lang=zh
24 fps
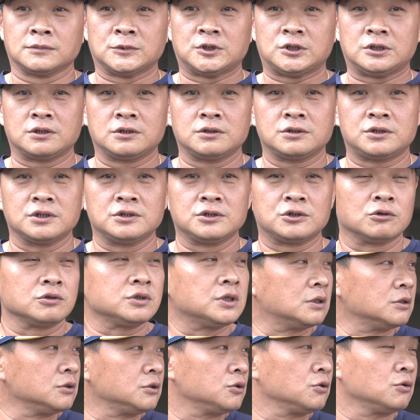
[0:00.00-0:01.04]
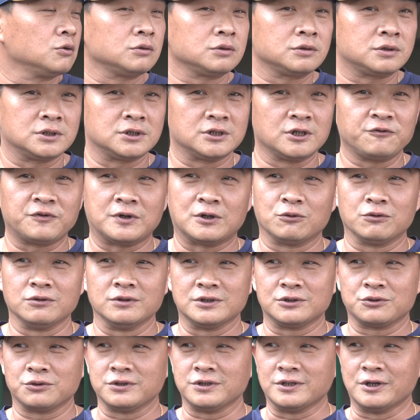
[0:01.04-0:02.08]
今天进球场就直接访问了，
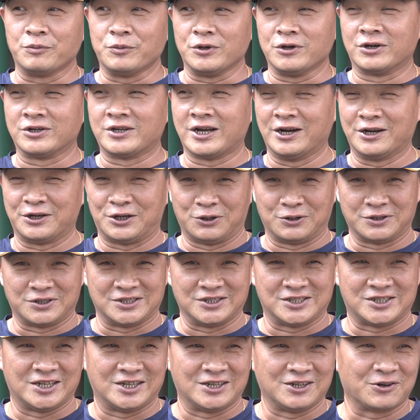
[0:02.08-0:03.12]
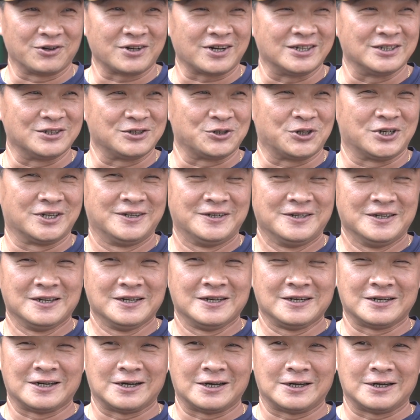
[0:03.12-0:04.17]
所以也没有太多时间有感觉。
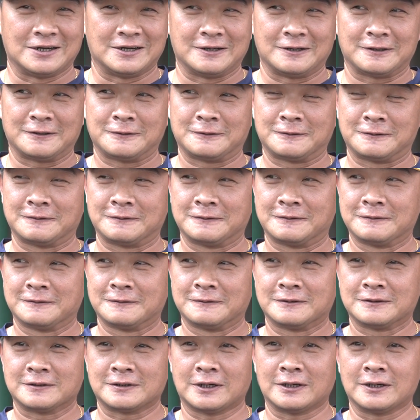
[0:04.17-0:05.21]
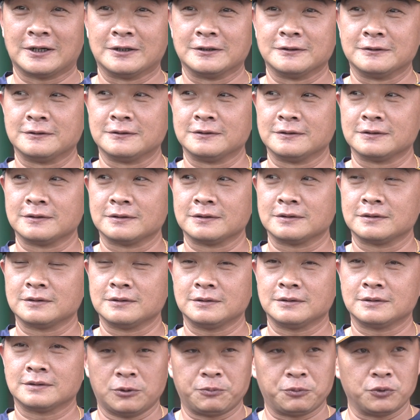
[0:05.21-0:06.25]
那当
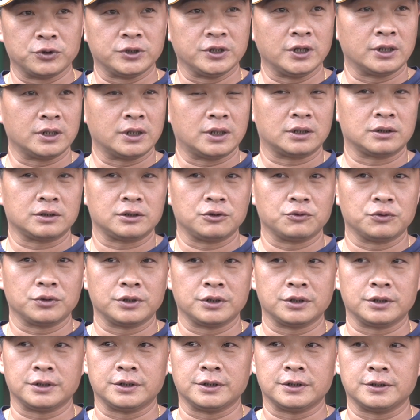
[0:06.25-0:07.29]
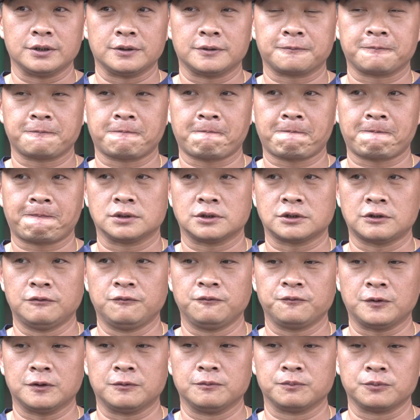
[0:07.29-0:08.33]
然会不一样了，因为
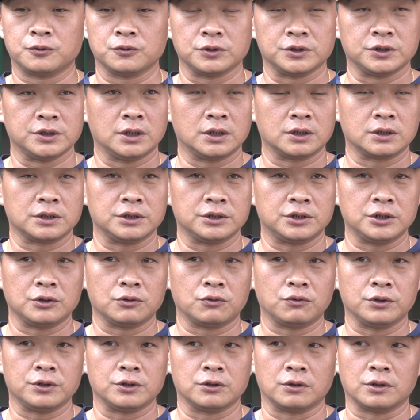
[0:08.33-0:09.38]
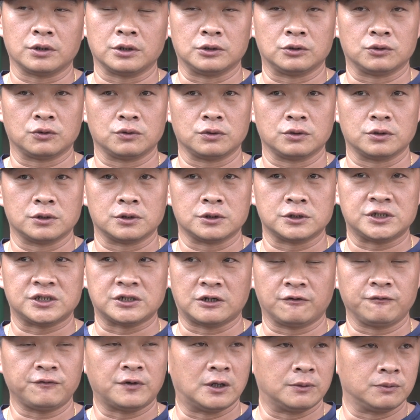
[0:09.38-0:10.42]
身份不一样，一定会有很多的
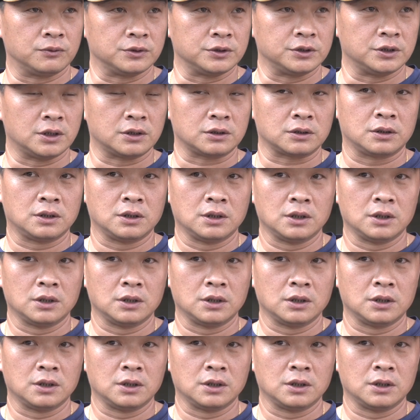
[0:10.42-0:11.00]
想法不一样。